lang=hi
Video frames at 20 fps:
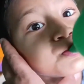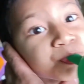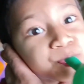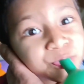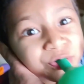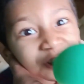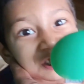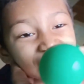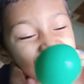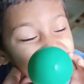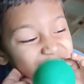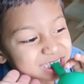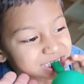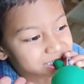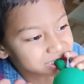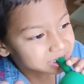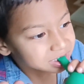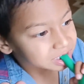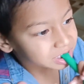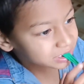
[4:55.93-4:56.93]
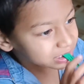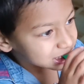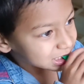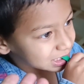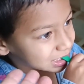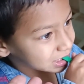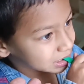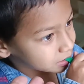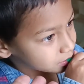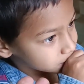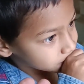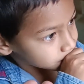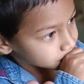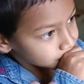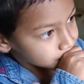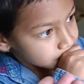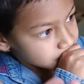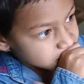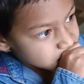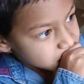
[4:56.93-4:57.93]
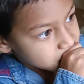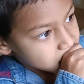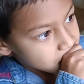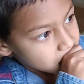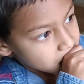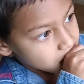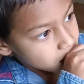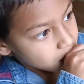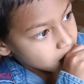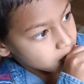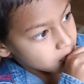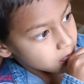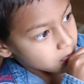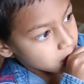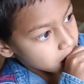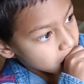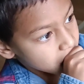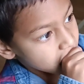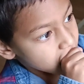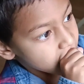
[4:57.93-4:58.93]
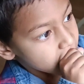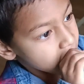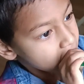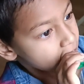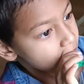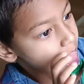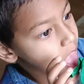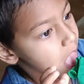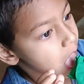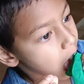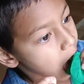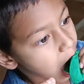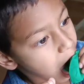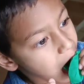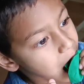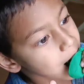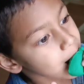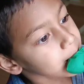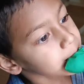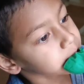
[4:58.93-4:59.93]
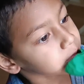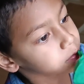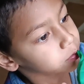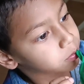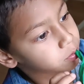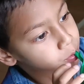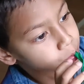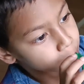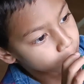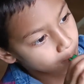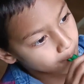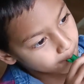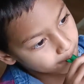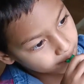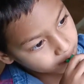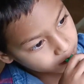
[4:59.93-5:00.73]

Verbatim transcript: था कल उसने सारे स्कूल के लिए मंगाए थे वो सारे ख़राब कर दिए उसने